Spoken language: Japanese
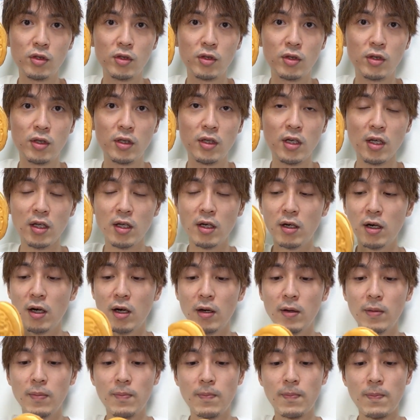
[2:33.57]
すっげえ
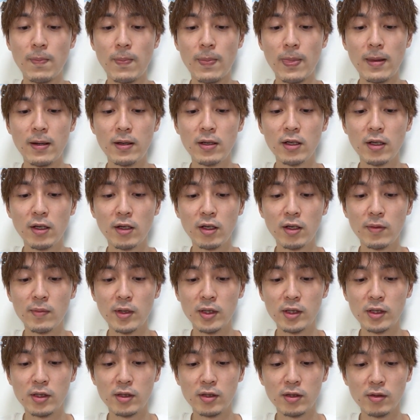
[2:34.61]
でかい。いた
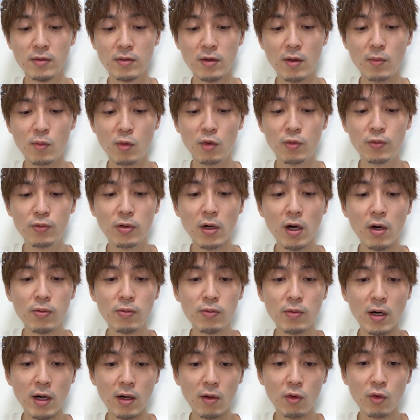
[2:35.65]
だきます。あ、もう
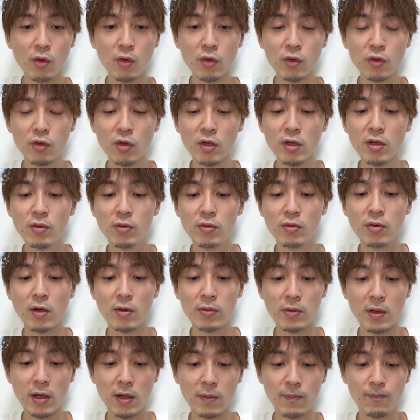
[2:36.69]
ふわふわ。本当に
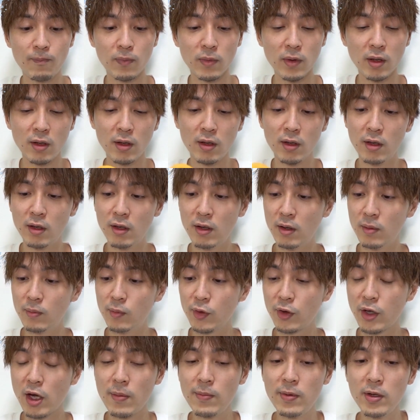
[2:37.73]
ふわふわ。
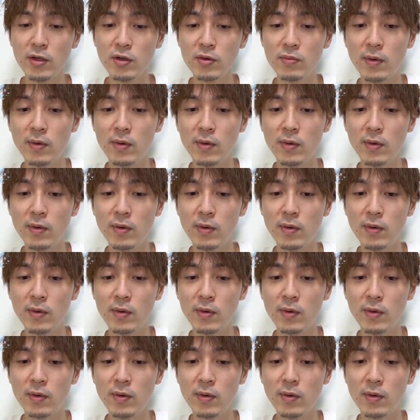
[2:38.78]
もう